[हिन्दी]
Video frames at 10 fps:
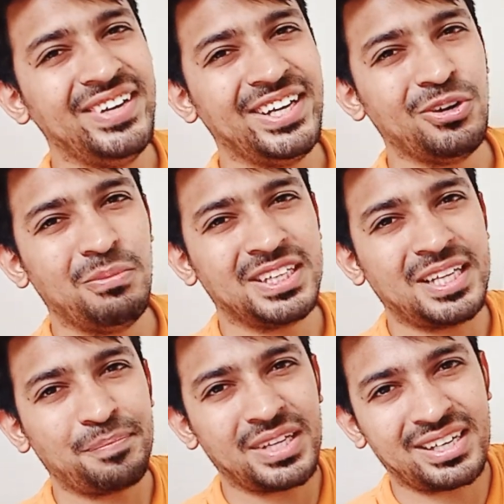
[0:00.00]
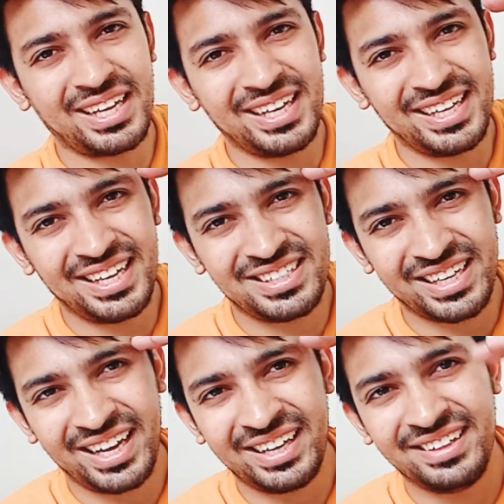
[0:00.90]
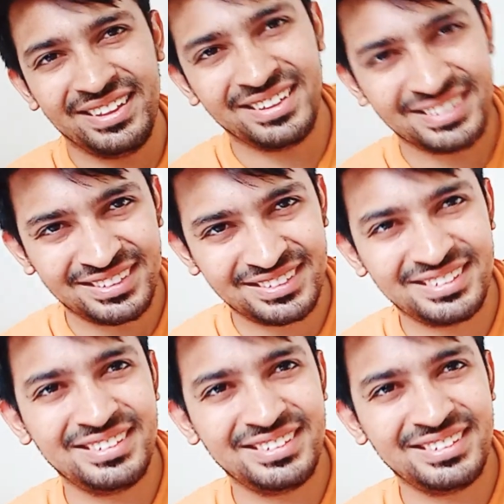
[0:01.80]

वीडियो में तब तक के लिए जय हिंद